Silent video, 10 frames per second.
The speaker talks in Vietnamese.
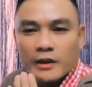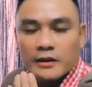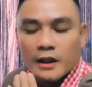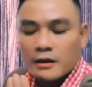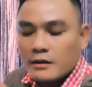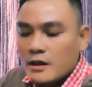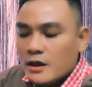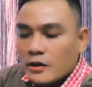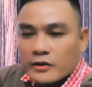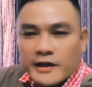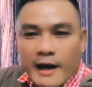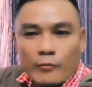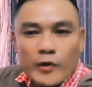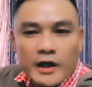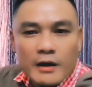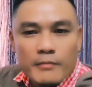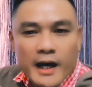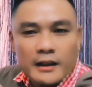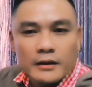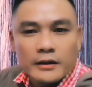miệng bên trên, đừng có chạm nguyên cái
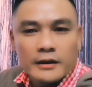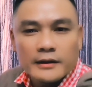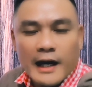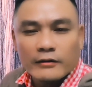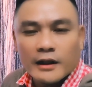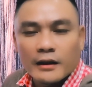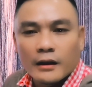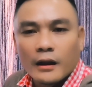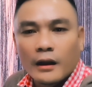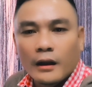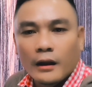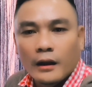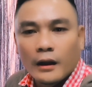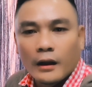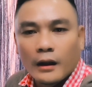mặt lưỡi tạo thành ư